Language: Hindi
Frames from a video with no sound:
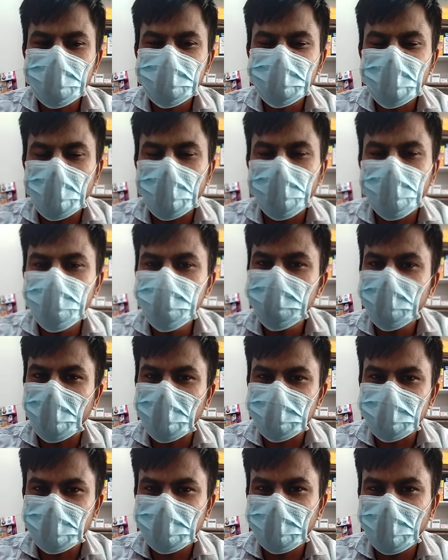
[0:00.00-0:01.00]
इसका यूज
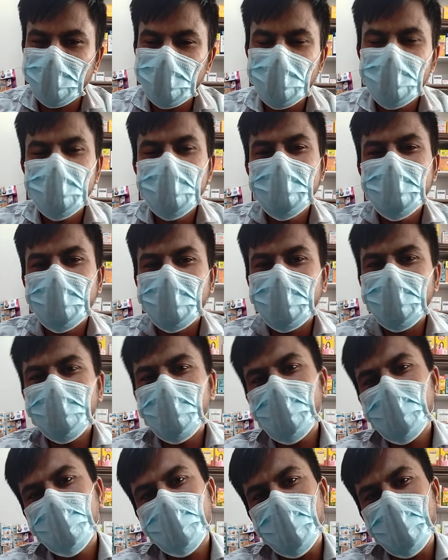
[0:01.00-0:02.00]
कर सकते हैं
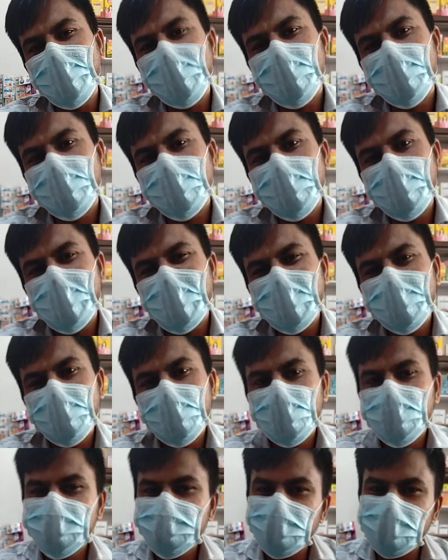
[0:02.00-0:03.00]
रिपार ऑफ आईड्रॉप के बारे
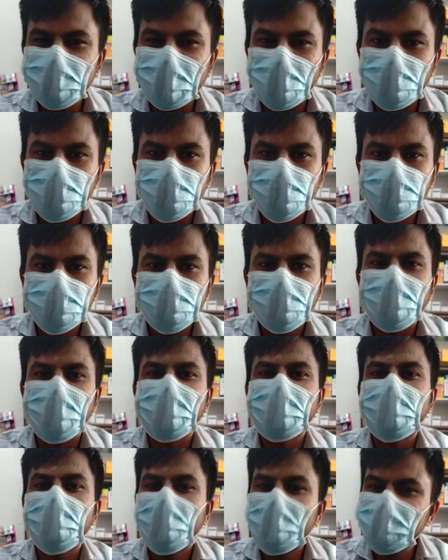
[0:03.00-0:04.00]
में कुछ भी डाउट हो तो
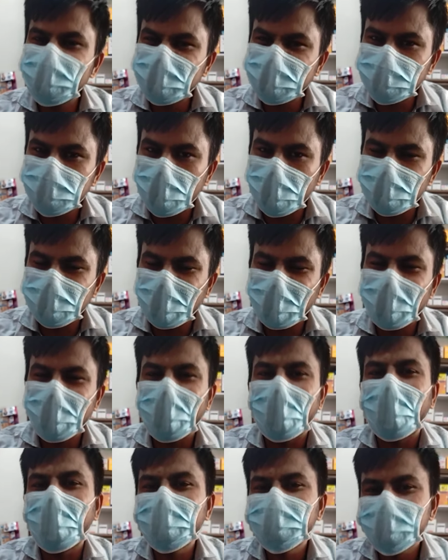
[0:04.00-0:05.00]
हमारे कमेंट सेक्शन में बता दें
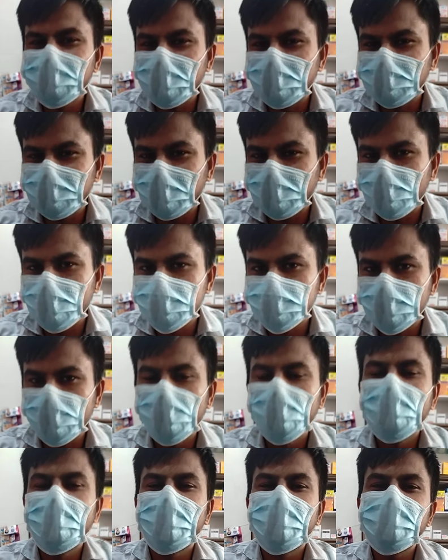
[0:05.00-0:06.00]
आज के लिए इतने दोस्तों
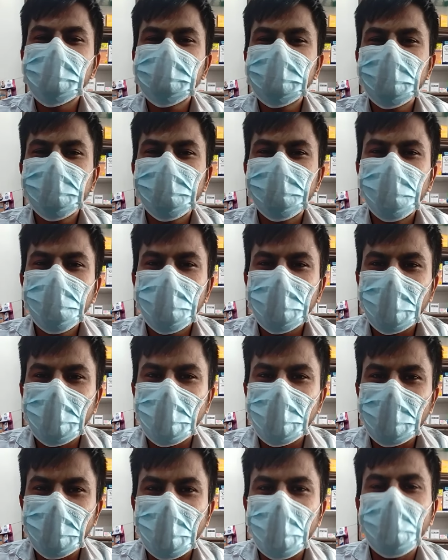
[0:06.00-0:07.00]
इसी
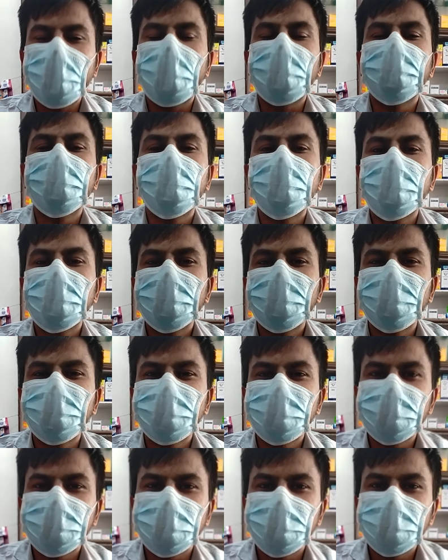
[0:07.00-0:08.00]
प्रकार आपको अगर
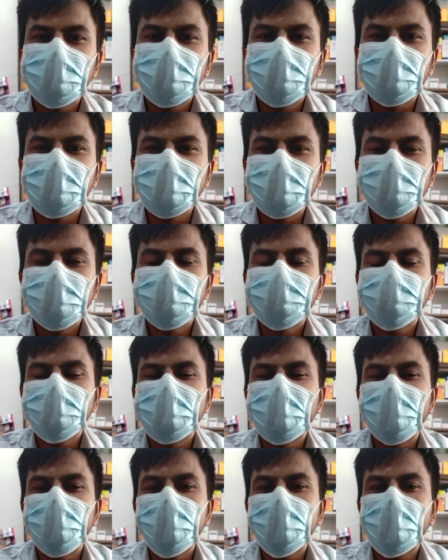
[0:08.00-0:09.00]

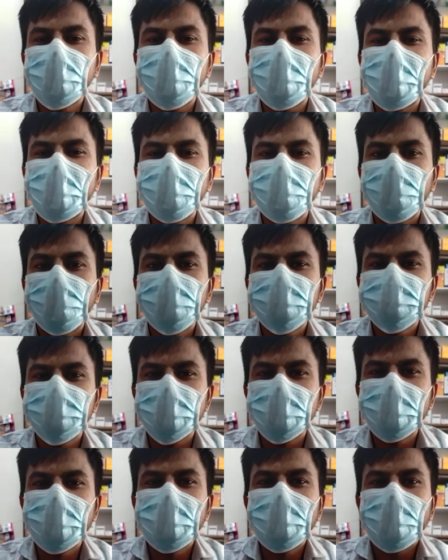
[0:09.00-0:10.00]
दवाइयों के बारे में कुछ
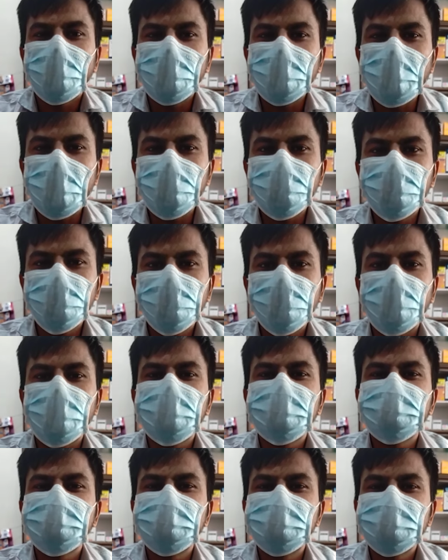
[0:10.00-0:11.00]
भी डाउट हो
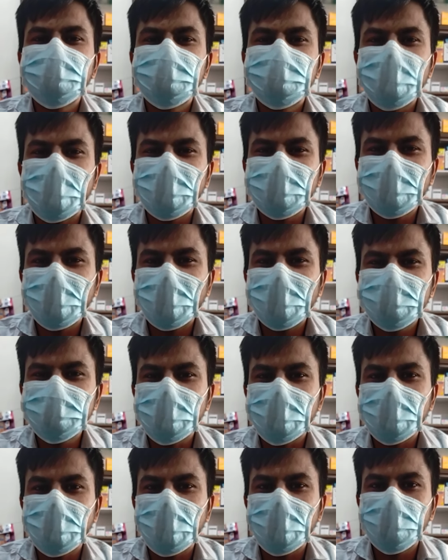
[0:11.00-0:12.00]
और जानकारी
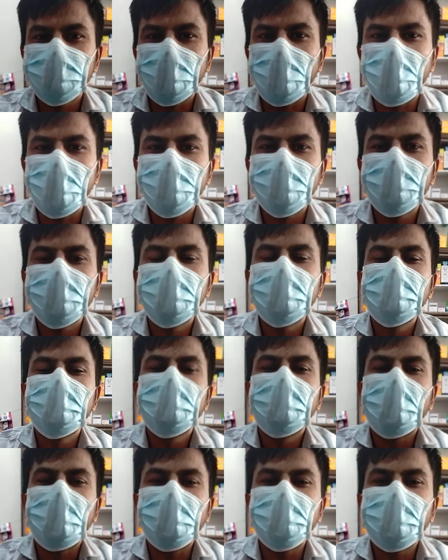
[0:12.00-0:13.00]
चाहिए तो आप
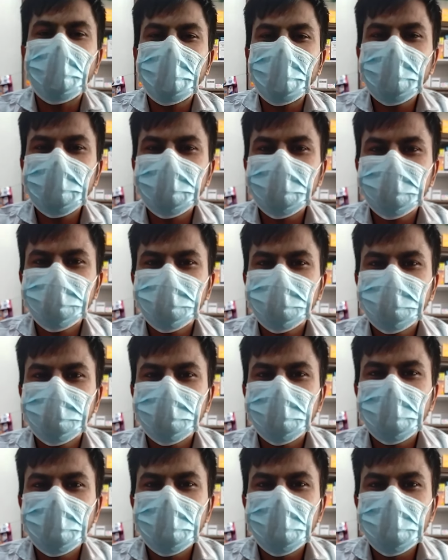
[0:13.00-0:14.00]
हमारे
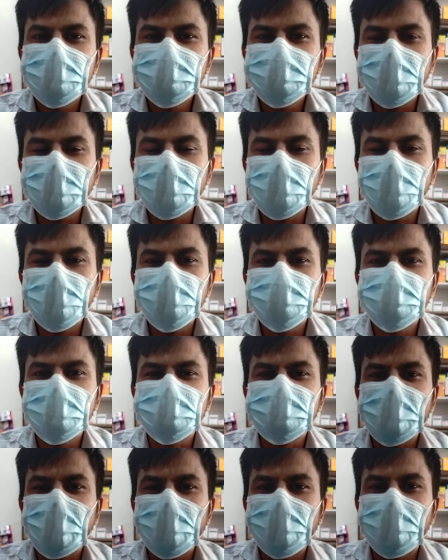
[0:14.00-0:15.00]
चैनल को
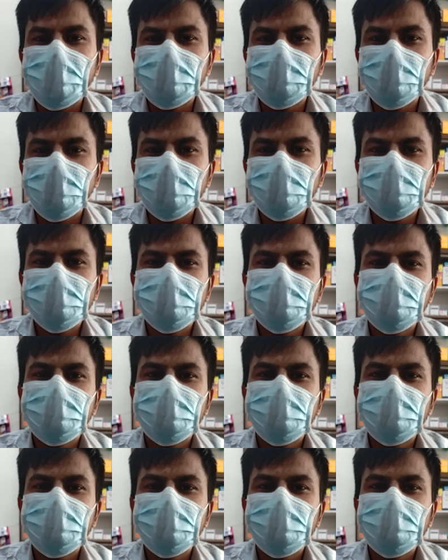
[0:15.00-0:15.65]
सब्सक्राइब कर दें और